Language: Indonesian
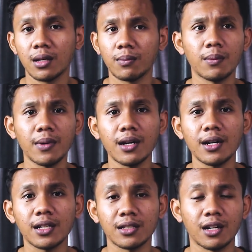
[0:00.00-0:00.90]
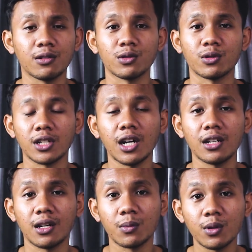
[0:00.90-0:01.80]
Memang nggak terlalu susah,
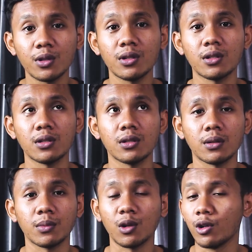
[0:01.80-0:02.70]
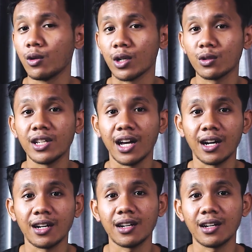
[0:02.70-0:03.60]
namun memerlukan waktu
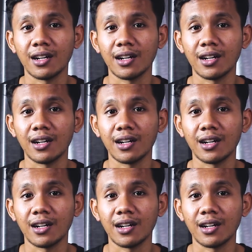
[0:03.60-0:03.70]
yang